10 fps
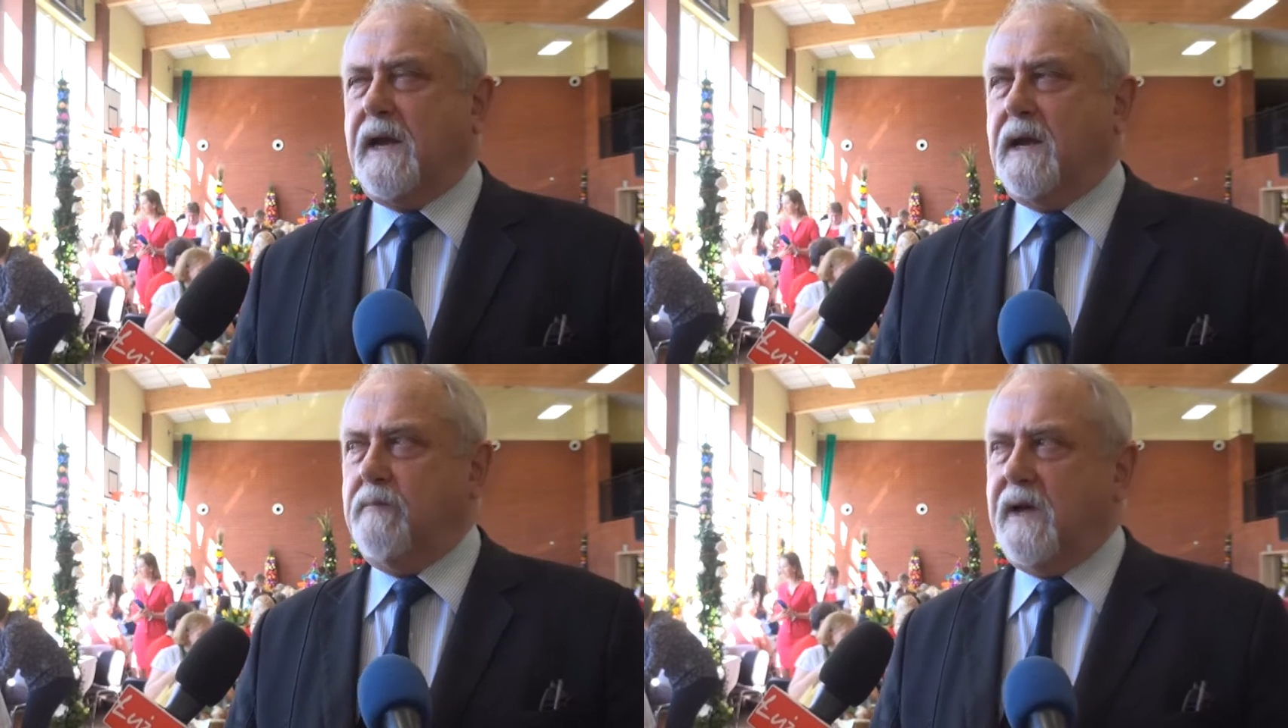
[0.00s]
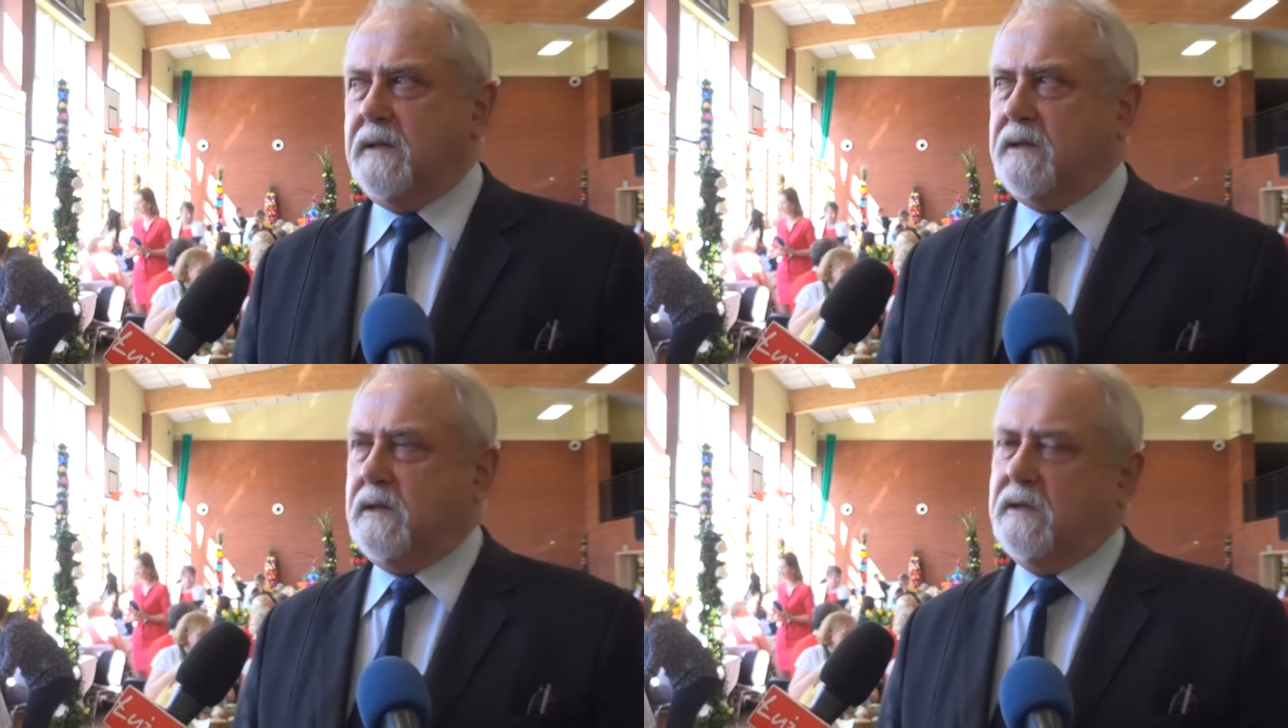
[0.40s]

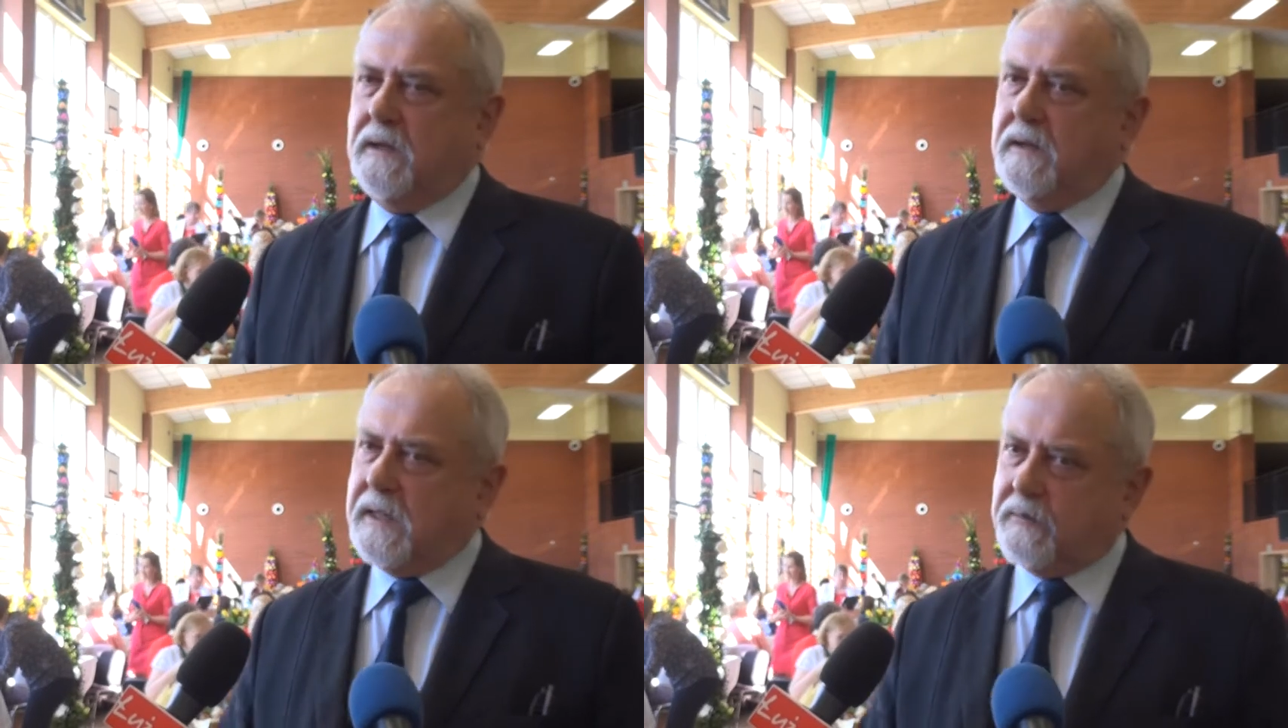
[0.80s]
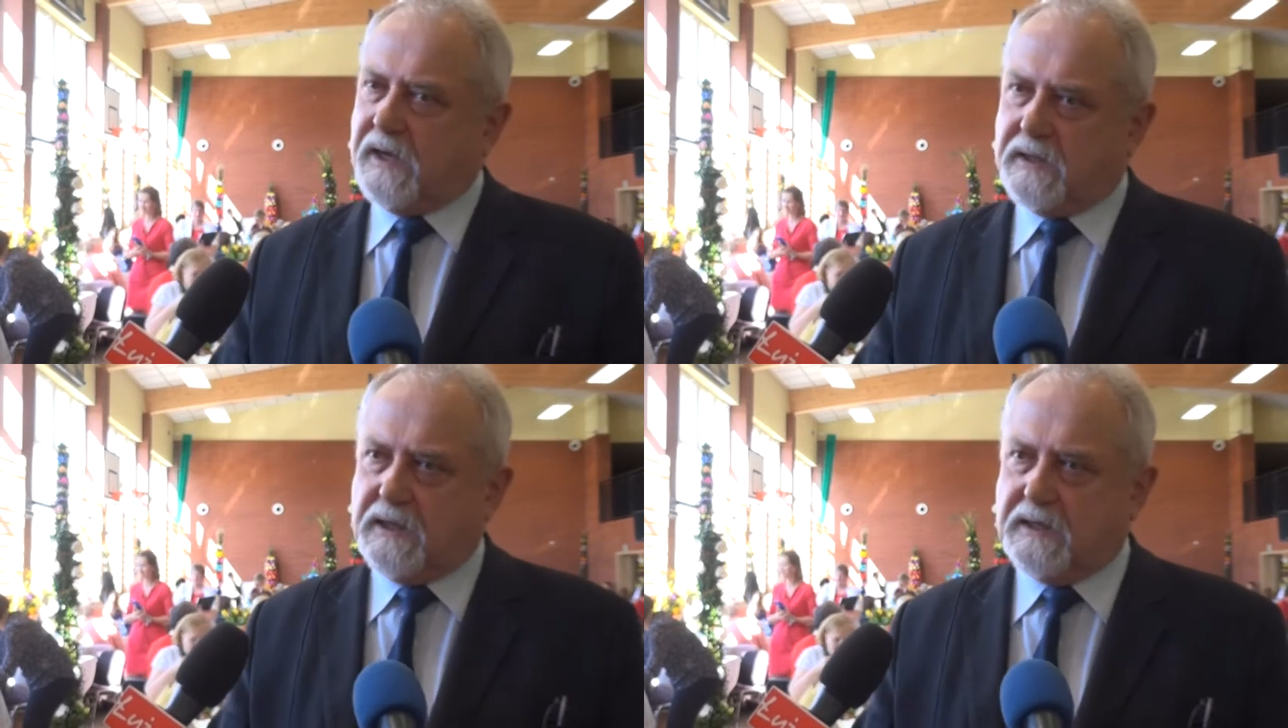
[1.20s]
elementy na
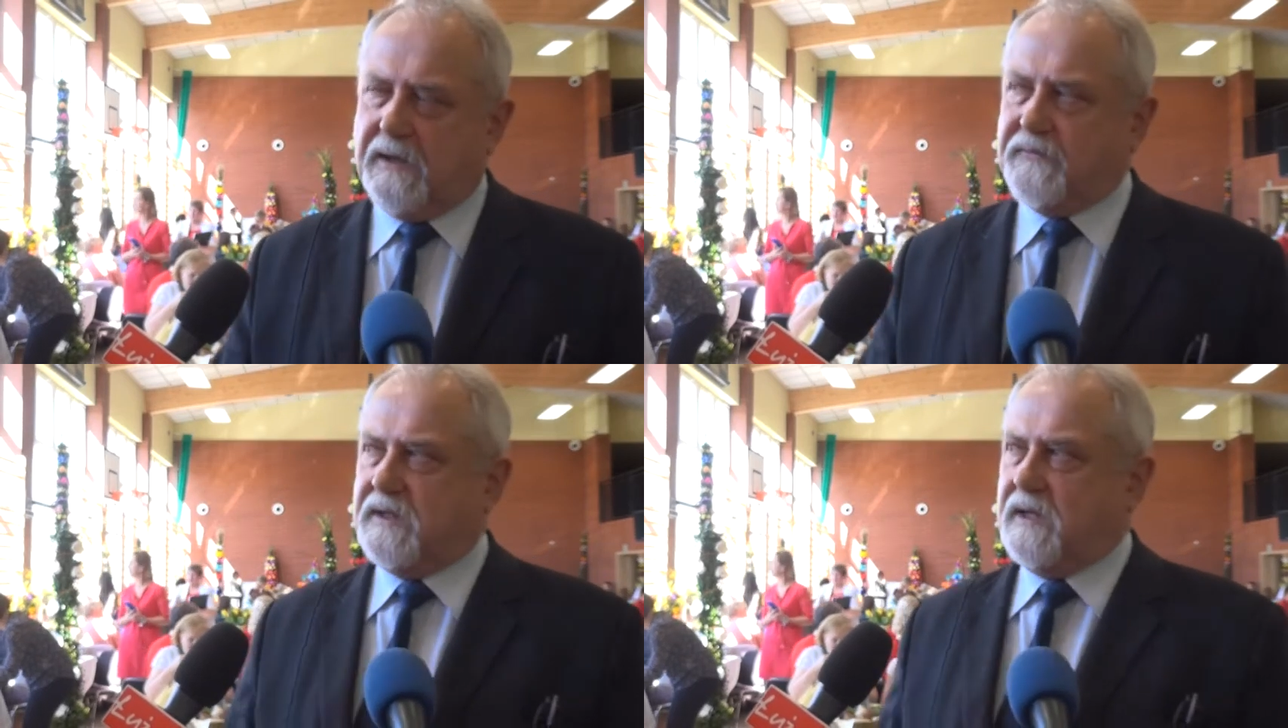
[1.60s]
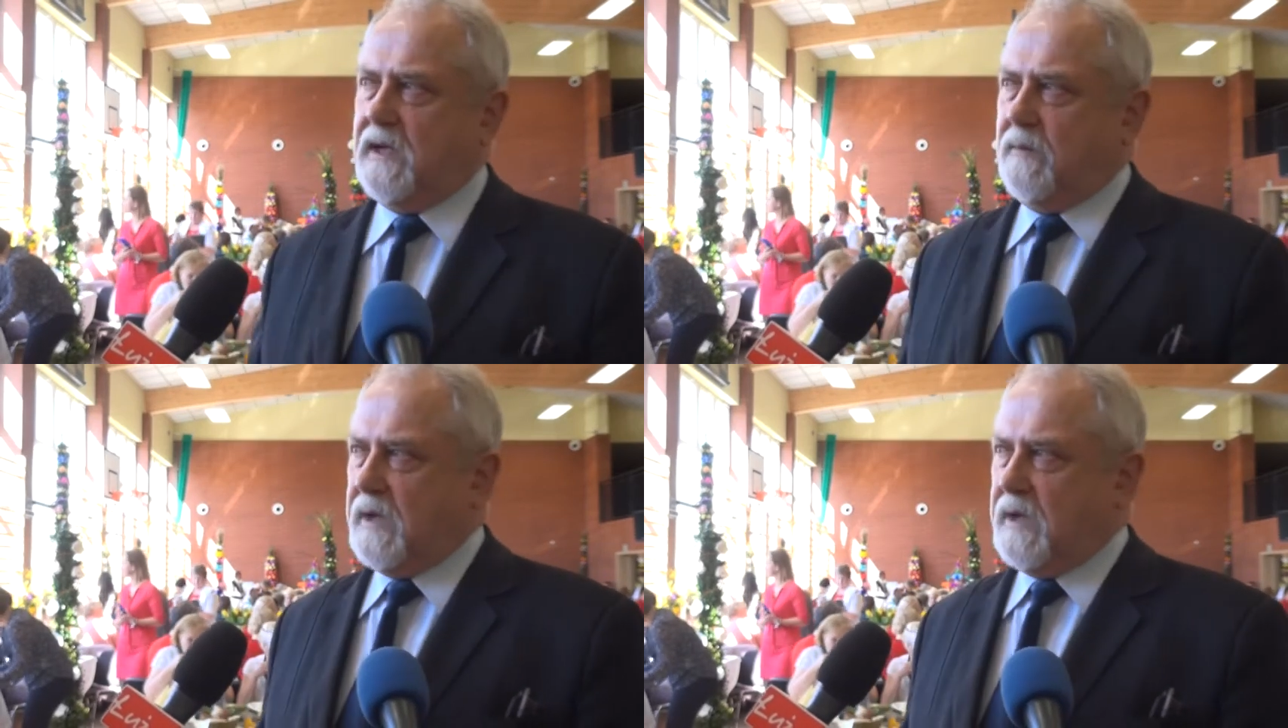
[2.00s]
przykład litewskie,